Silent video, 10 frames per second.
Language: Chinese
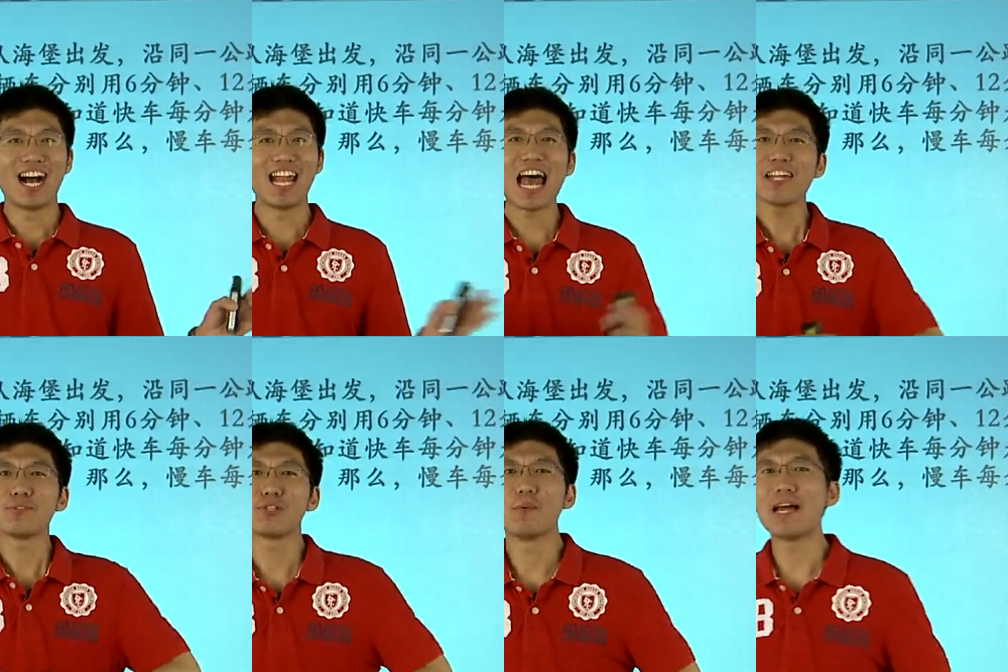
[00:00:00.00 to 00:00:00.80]
好啦，同
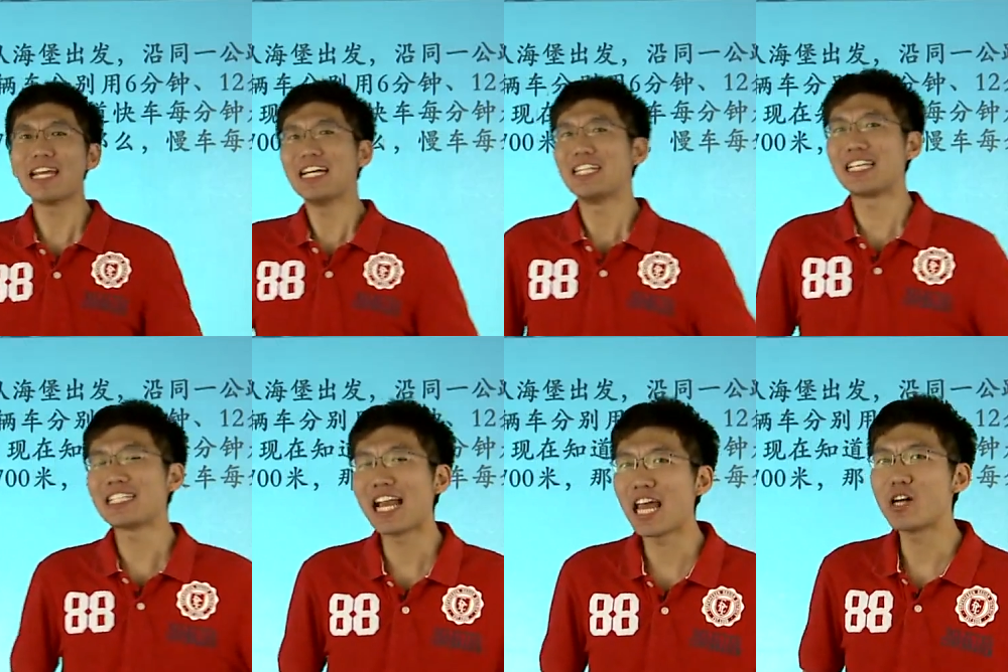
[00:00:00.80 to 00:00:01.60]
学们，接
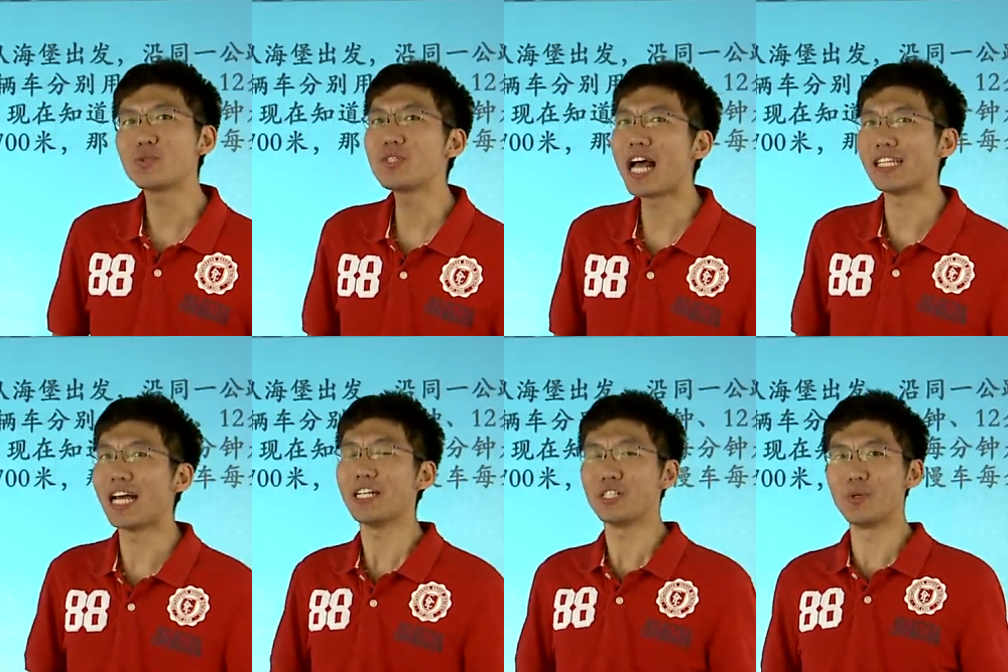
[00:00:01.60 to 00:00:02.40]
下来要出场
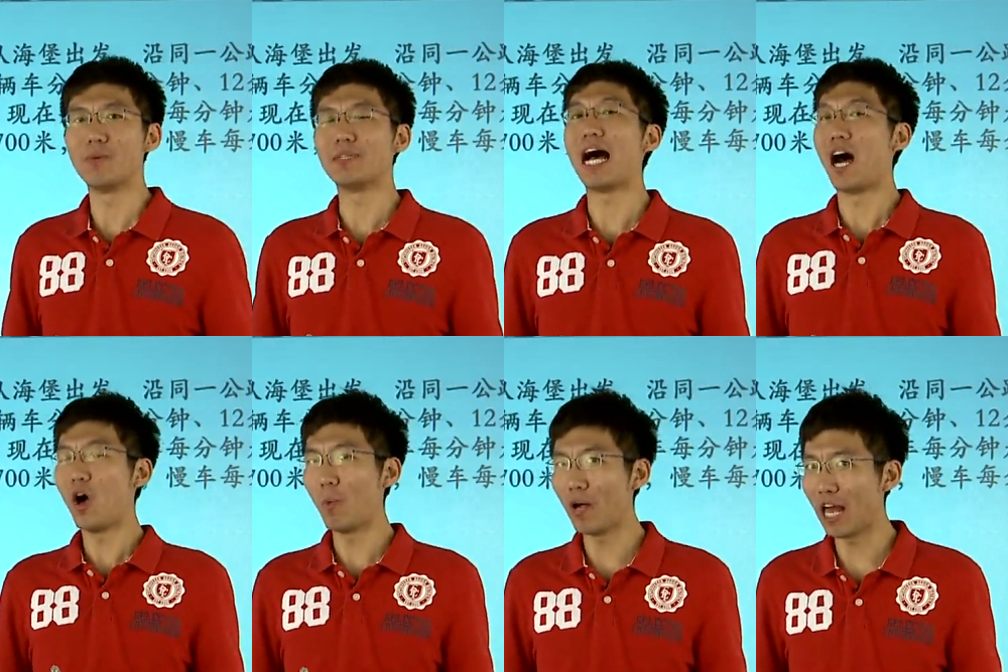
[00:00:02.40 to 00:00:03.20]
的是我们的
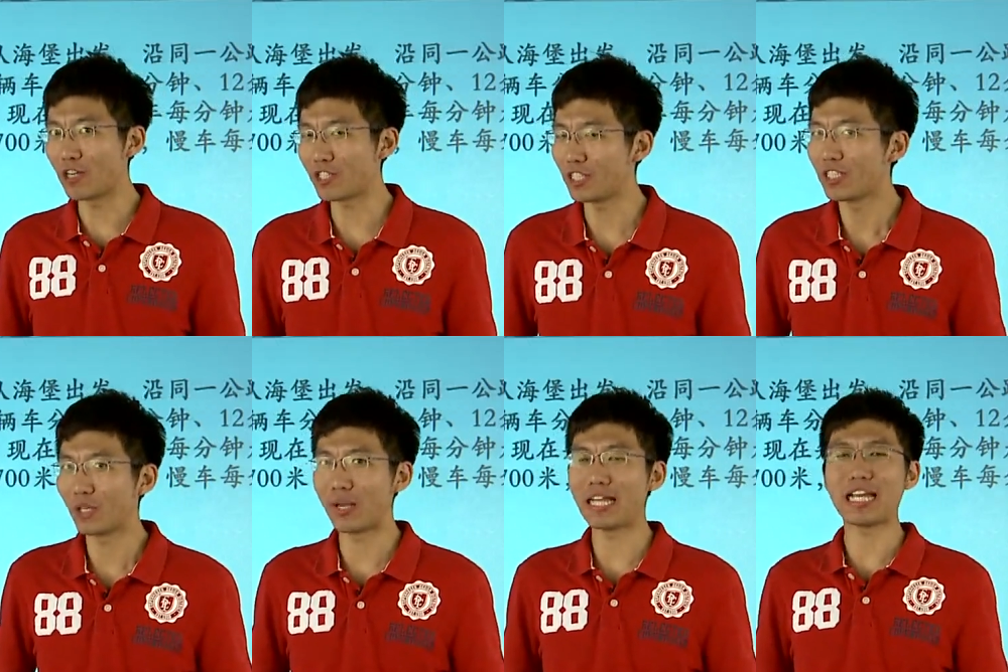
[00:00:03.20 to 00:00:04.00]
侯波老师。
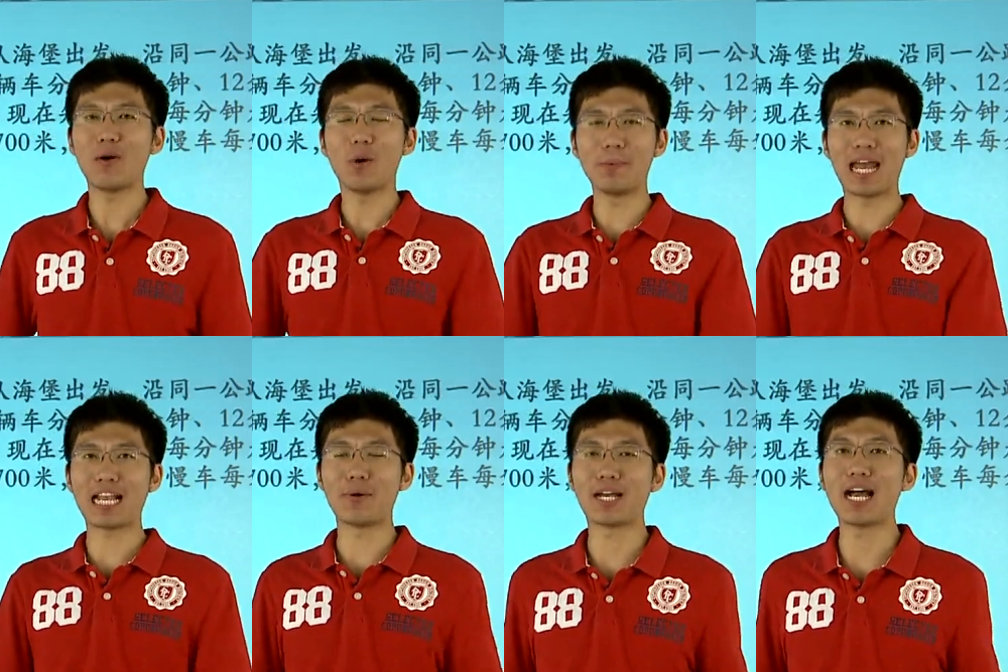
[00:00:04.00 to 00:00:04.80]
同样的，我们来
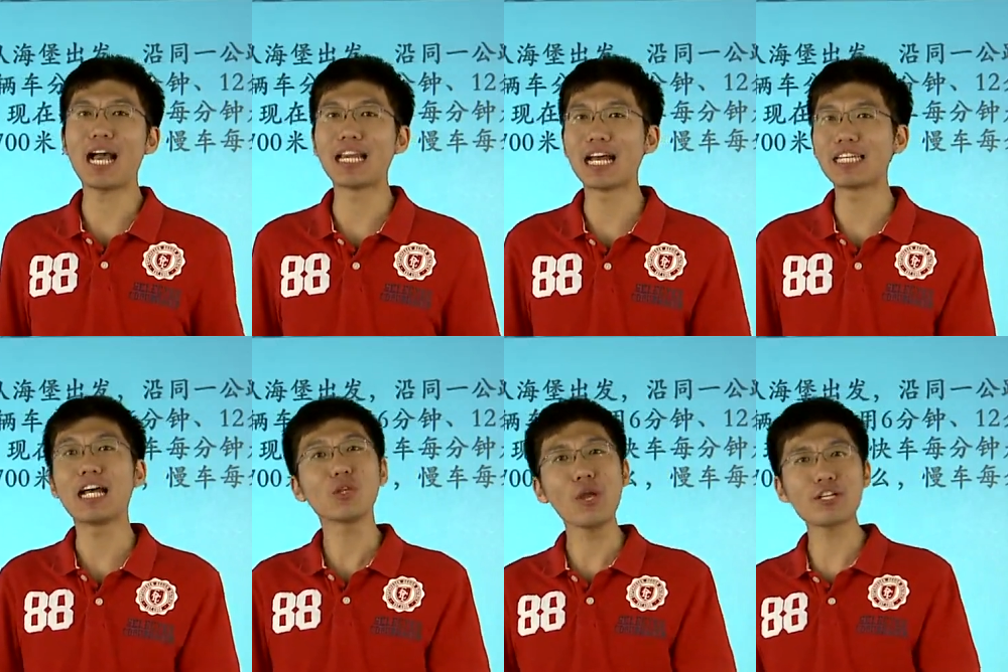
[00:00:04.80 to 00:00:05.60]
赶快看看他的
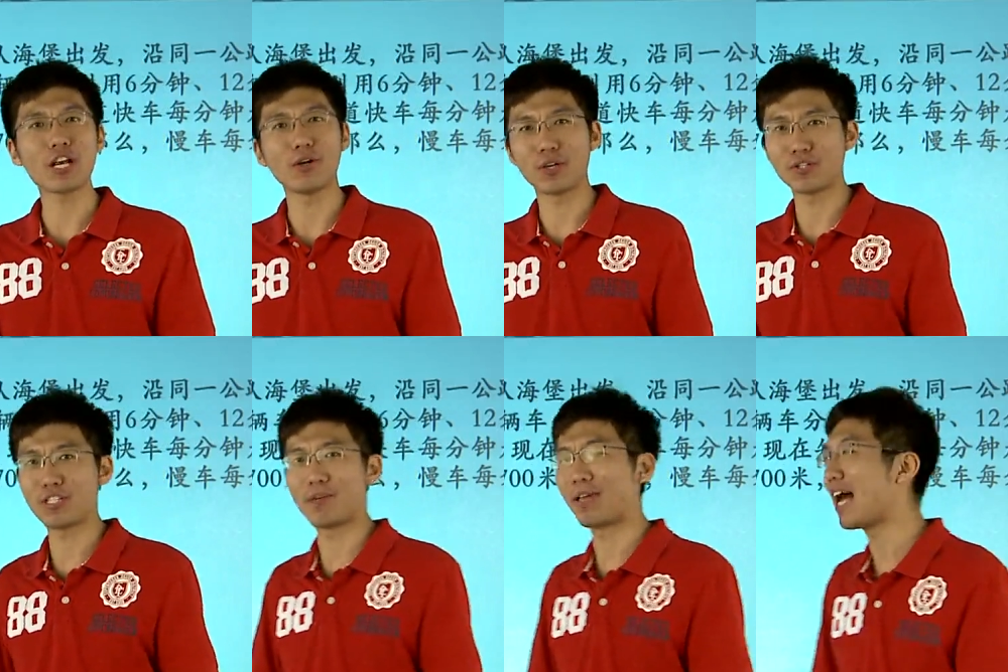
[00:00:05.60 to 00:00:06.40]
对手又是
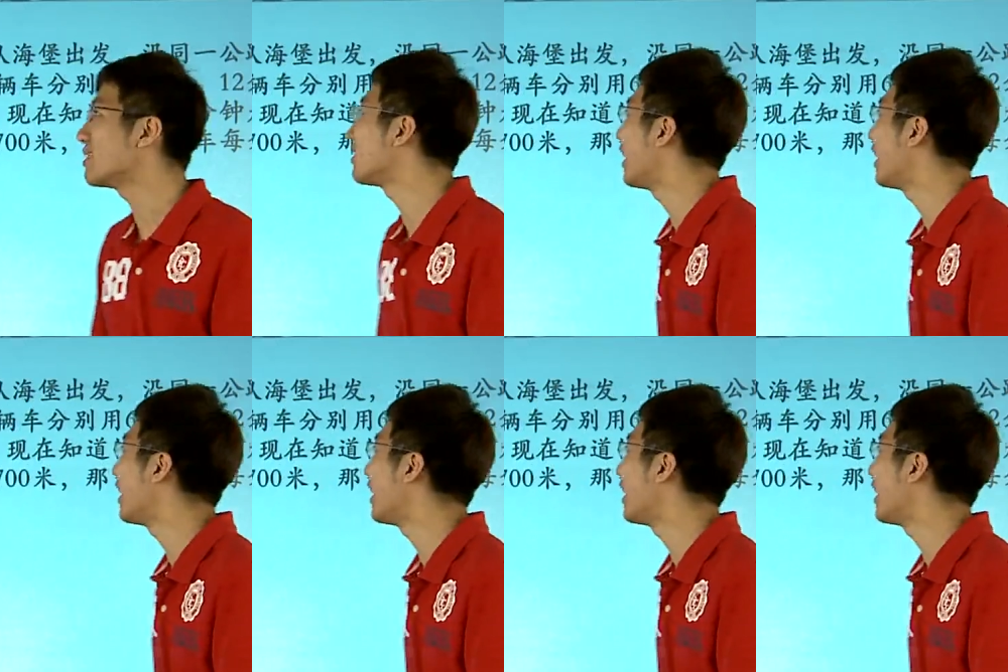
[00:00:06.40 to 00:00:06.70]
什么样子